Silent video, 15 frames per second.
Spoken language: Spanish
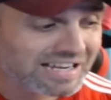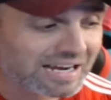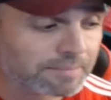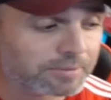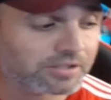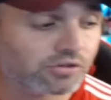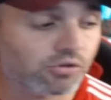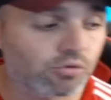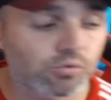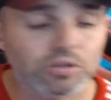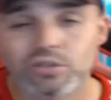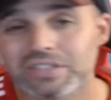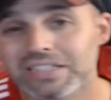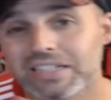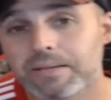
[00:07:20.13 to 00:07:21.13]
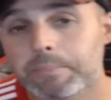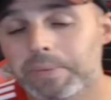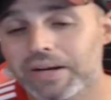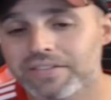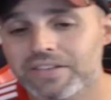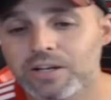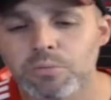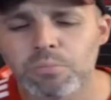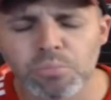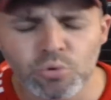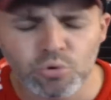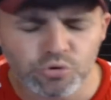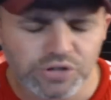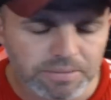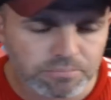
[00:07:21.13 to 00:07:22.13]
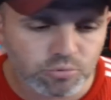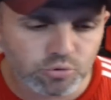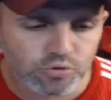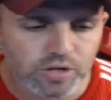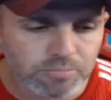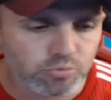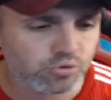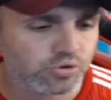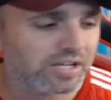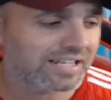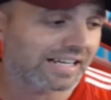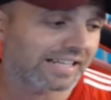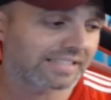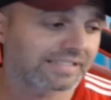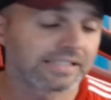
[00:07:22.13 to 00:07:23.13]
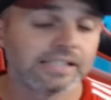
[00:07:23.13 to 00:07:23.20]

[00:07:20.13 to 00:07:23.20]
a PlayStation 4, que se perdieron muchas, muchas, muchas caras.